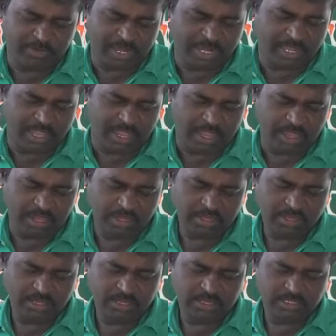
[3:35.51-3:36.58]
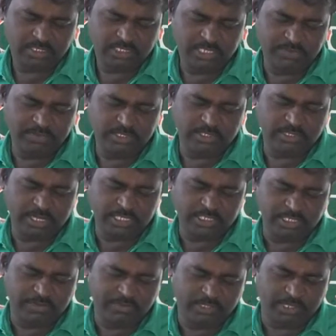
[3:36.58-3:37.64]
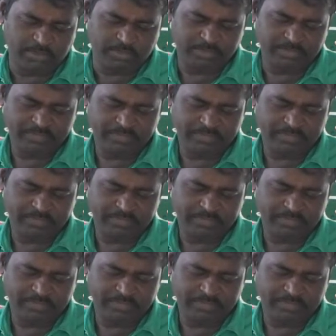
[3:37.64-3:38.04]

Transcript: వలన జీవిస్తున్న జీవితము